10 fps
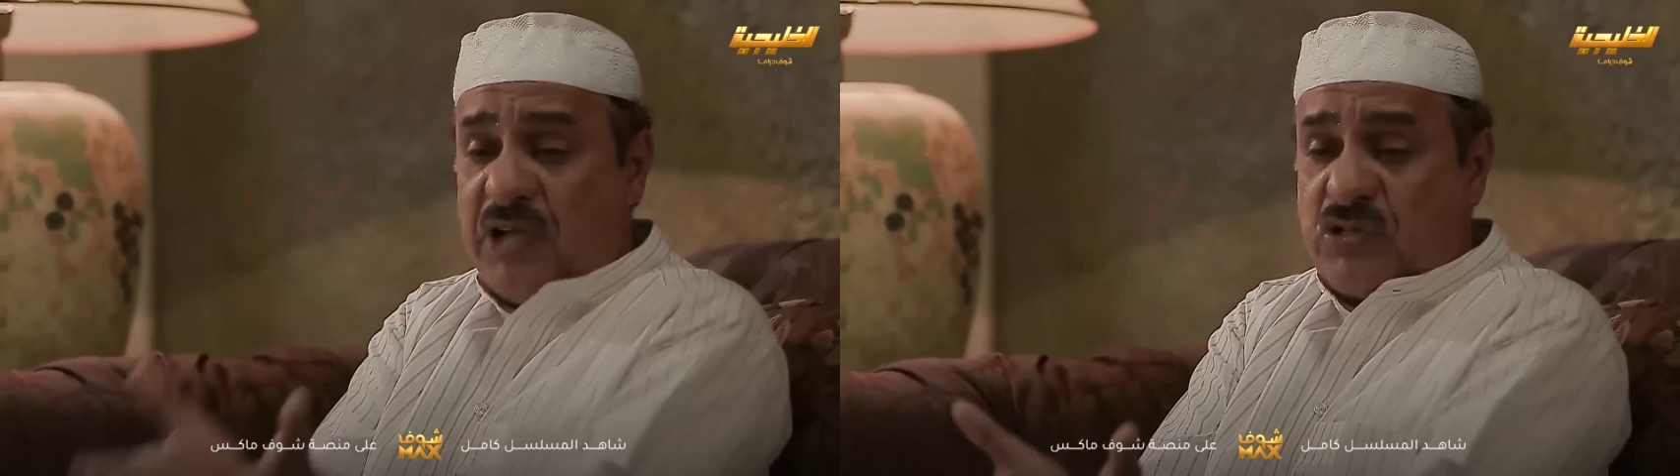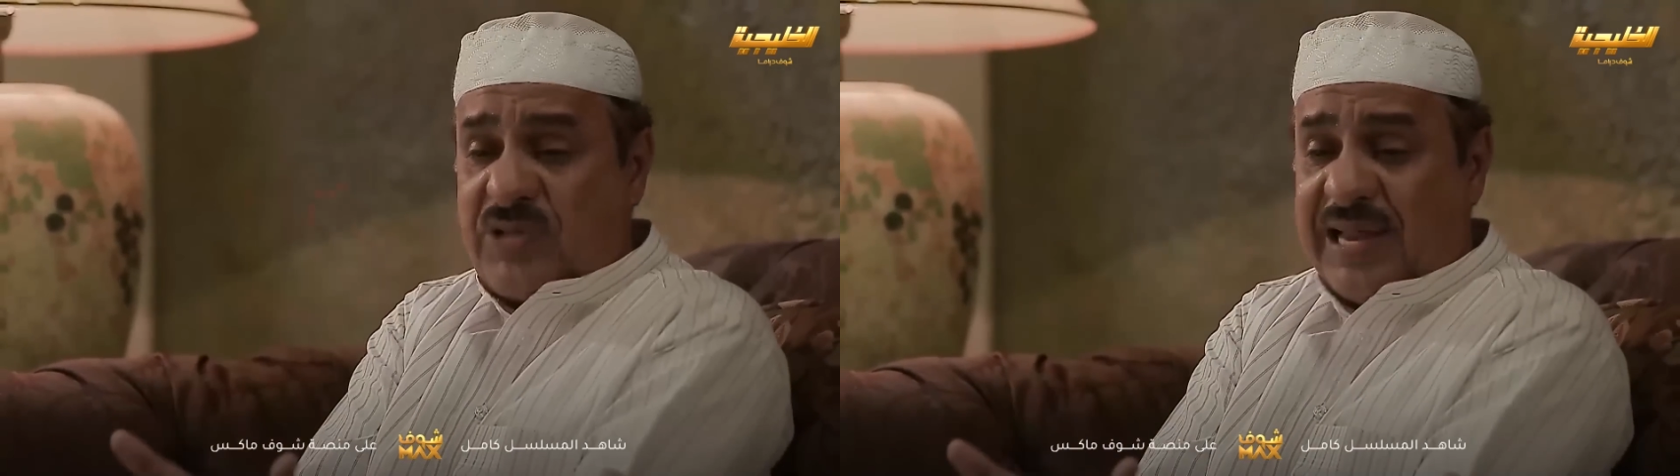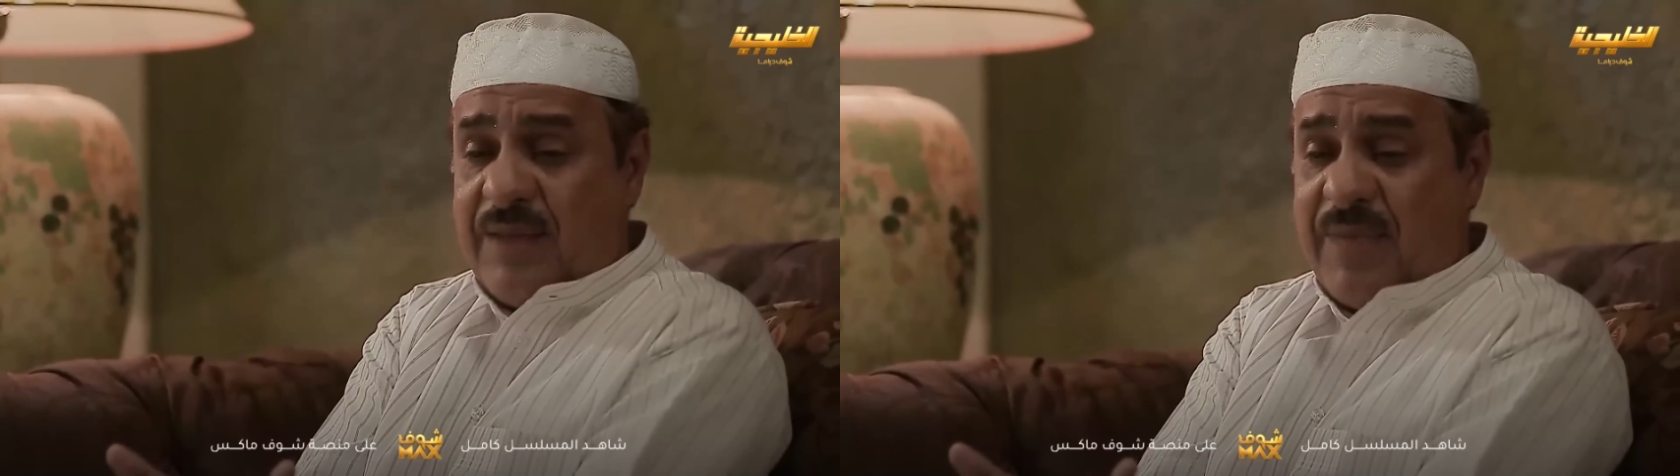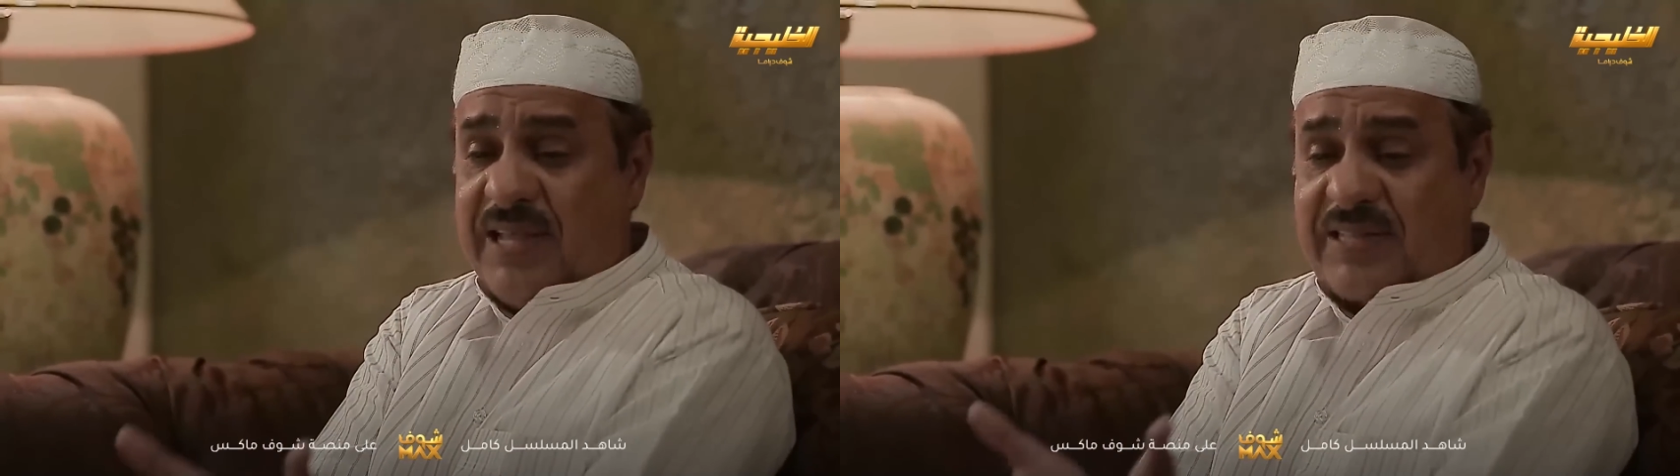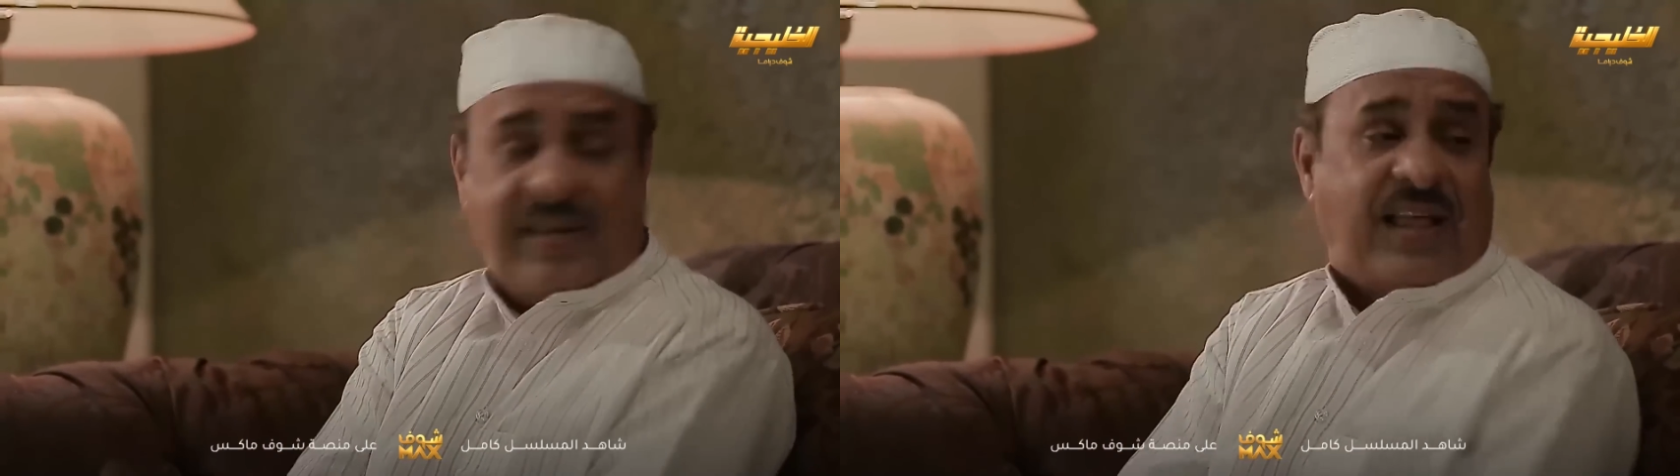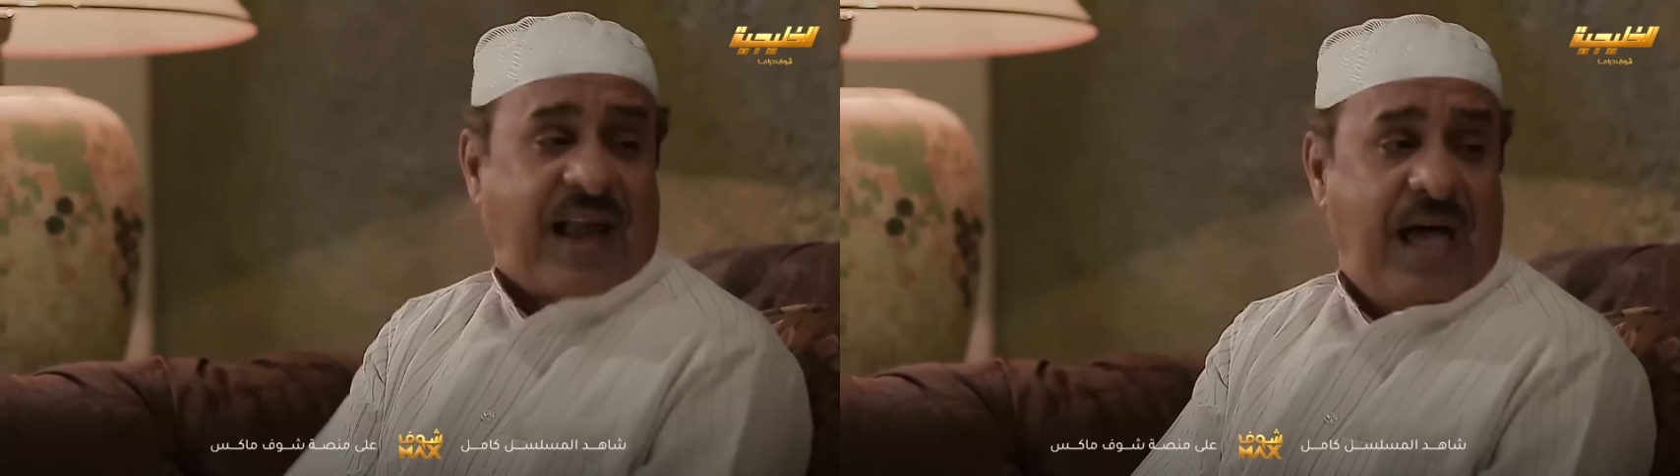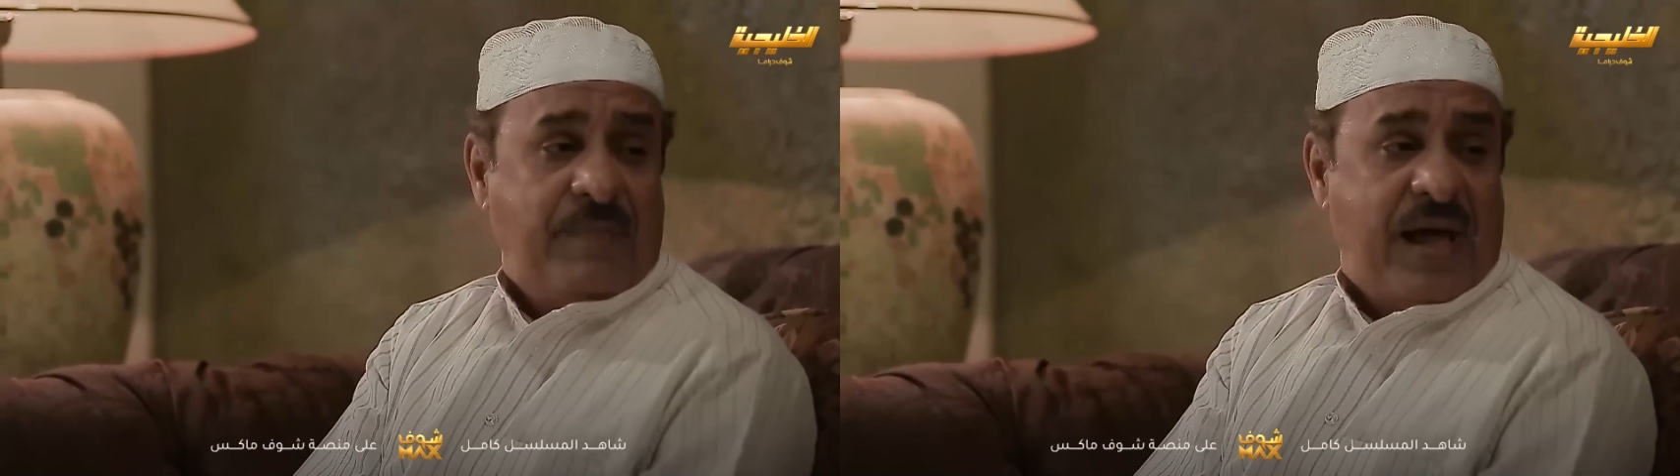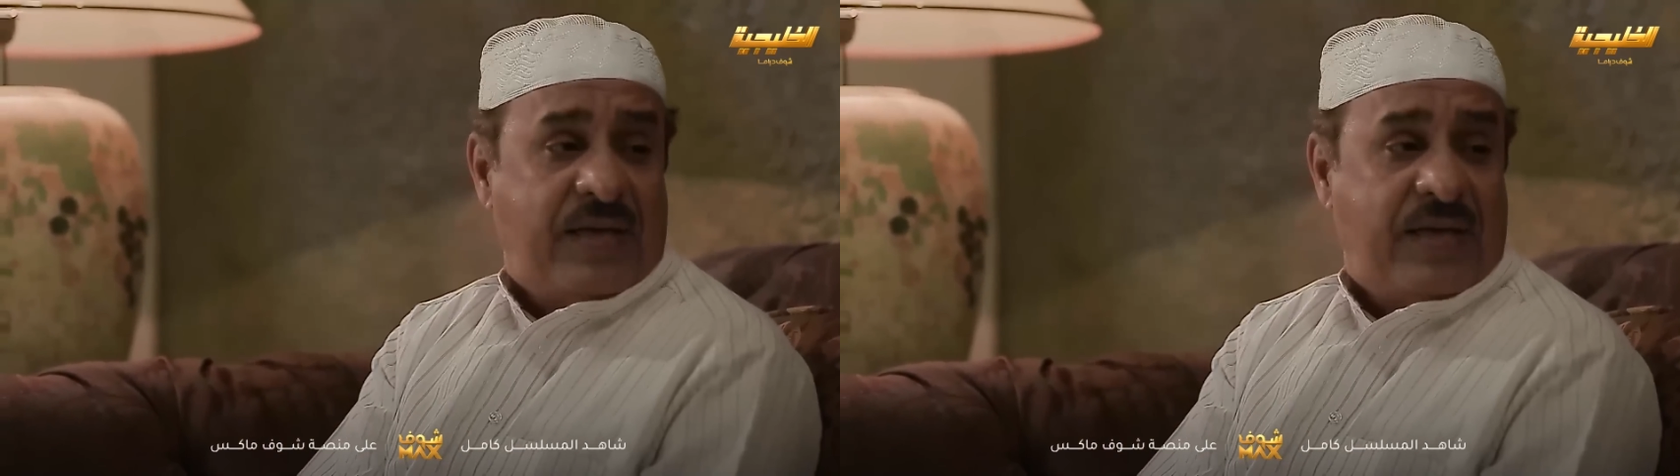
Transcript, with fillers: يجوز على الميت إلا الرحمة